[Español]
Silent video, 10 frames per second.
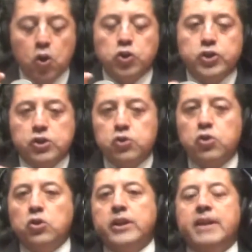o si
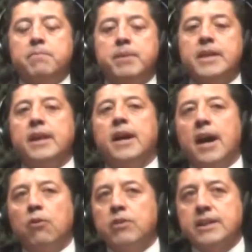yo en
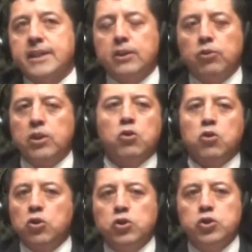vida hago un escrito y digo
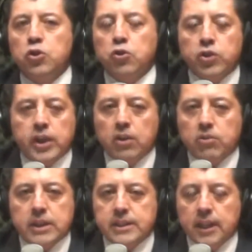no, yo no
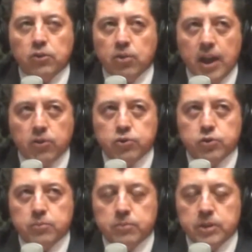quiero que sean
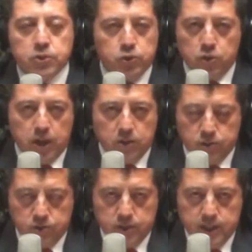donados estos
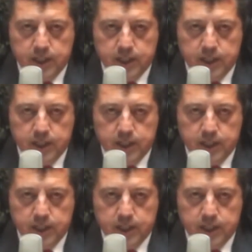órganos,